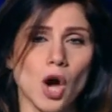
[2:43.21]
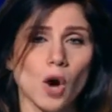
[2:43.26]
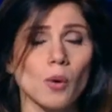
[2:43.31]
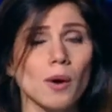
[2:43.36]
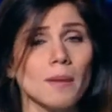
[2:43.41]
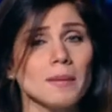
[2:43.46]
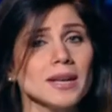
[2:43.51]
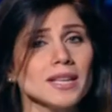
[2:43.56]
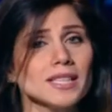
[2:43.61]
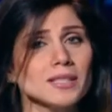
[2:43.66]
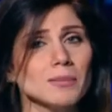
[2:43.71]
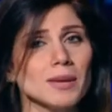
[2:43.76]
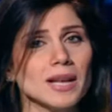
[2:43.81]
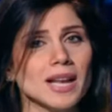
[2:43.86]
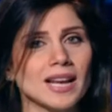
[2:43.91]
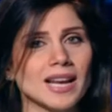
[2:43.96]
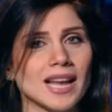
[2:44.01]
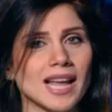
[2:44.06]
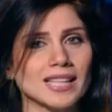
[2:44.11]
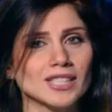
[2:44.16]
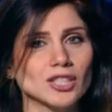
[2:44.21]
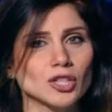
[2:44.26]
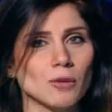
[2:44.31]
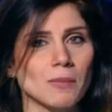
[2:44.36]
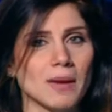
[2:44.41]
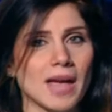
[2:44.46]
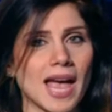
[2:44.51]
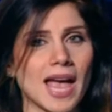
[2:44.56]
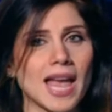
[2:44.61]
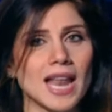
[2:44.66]
وبالنسبة للأس جي
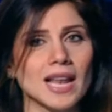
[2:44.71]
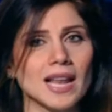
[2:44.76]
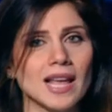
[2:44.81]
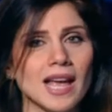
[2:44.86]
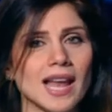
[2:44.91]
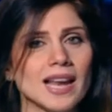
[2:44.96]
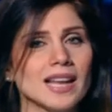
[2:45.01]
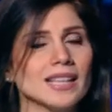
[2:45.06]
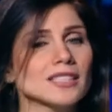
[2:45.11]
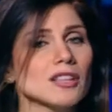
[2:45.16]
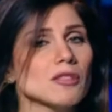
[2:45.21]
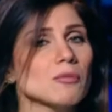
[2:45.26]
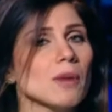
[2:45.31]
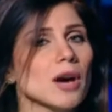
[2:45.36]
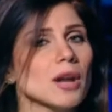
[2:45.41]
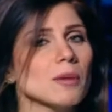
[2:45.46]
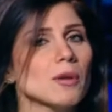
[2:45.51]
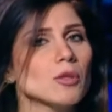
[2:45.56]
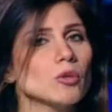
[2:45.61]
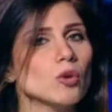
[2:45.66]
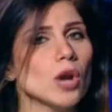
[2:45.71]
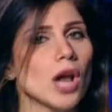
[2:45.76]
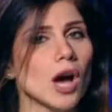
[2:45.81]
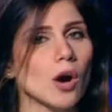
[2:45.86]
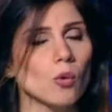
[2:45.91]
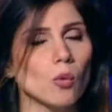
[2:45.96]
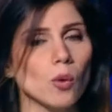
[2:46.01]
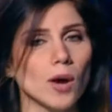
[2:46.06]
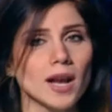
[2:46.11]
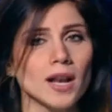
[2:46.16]
بي ال هالاستثمار منه
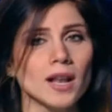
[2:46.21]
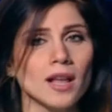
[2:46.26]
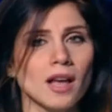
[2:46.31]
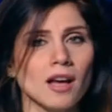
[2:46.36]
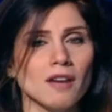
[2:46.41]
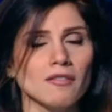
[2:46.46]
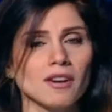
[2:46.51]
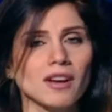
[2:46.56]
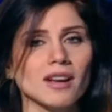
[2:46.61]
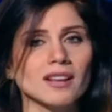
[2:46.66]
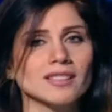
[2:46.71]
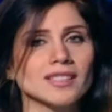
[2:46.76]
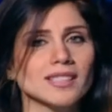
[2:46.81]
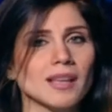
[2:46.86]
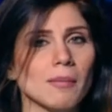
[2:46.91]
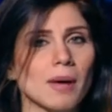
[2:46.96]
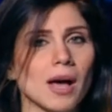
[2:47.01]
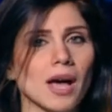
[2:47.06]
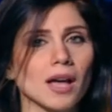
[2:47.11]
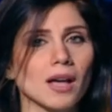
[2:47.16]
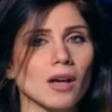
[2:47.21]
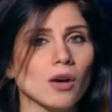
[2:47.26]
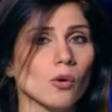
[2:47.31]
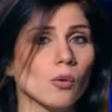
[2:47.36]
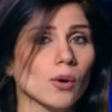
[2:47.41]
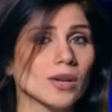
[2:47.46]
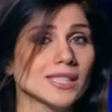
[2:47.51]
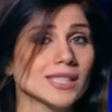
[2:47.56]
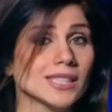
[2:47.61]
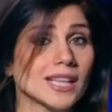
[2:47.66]
الأول فقد سبق
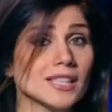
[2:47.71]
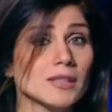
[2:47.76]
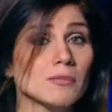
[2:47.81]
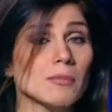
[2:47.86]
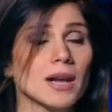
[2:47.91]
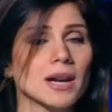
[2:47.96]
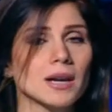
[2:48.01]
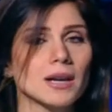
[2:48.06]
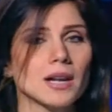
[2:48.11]
واستثمر